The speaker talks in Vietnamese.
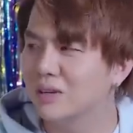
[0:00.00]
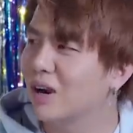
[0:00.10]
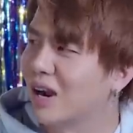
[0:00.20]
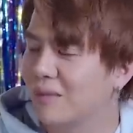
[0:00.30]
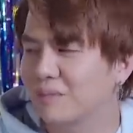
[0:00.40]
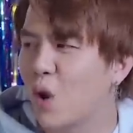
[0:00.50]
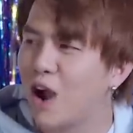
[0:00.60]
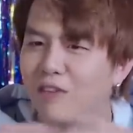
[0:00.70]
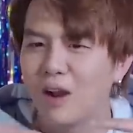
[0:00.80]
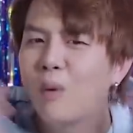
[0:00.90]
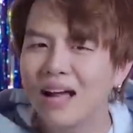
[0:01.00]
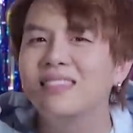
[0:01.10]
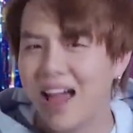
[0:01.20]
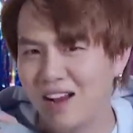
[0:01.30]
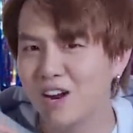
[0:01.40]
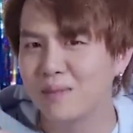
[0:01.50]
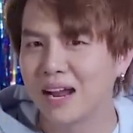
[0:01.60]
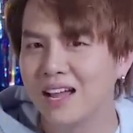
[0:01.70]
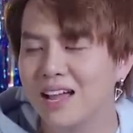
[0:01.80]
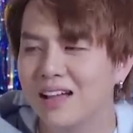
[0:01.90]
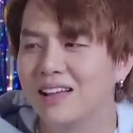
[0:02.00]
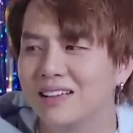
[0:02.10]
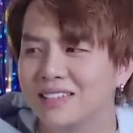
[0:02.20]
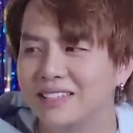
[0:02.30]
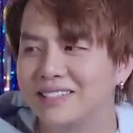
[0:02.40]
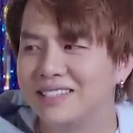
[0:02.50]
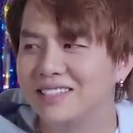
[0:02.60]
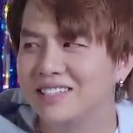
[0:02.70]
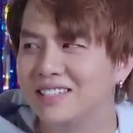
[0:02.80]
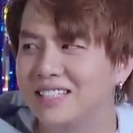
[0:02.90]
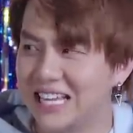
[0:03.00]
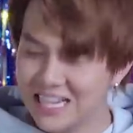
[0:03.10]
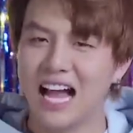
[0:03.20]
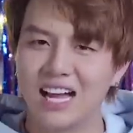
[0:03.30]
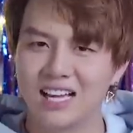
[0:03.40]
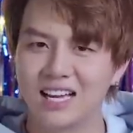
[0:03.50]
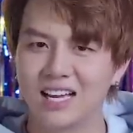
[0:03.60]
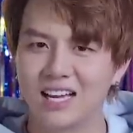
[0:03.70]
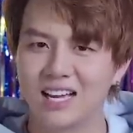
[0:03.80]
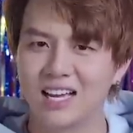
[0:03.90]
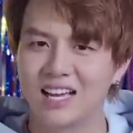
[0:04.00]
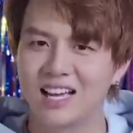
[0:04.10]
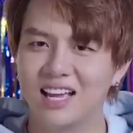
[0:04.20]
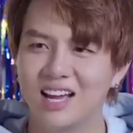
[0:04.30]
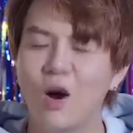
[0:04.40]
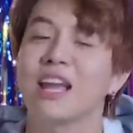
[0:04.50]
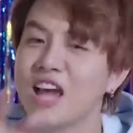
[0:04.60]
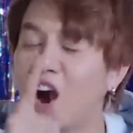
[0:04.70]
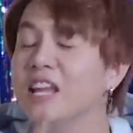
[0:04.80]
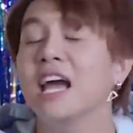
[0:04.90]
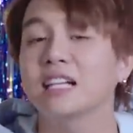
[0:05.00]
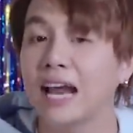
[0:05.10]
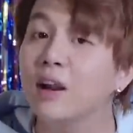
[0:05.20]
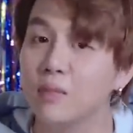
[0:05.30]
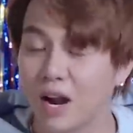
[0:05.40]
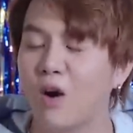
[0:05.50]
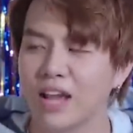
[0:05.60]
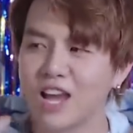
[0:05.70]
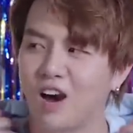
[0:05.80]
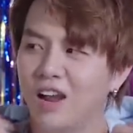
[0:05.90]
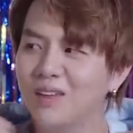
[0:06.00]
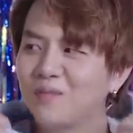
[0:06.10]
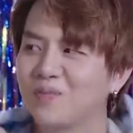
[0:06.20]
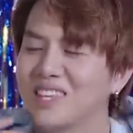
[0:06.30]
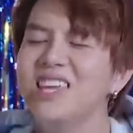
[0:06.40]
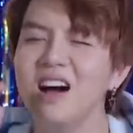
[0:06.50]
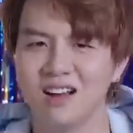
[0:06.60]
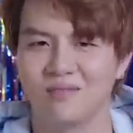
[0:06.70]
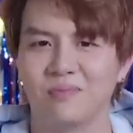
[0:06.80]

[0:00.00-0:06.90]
gọi là hòa không phải là quá tệ đâu các bạn chỉ là hòa giỏi nha khánh không nhận là hòa giỏi nhưng